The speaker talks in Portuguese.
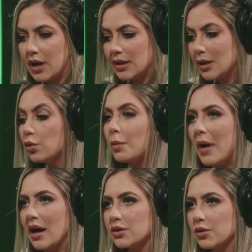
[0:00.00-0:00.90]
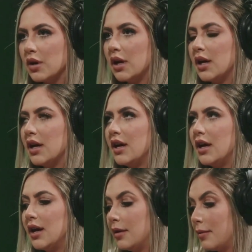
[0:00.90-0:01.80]
Segundo passo,
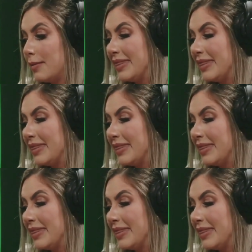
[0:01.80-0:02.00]
é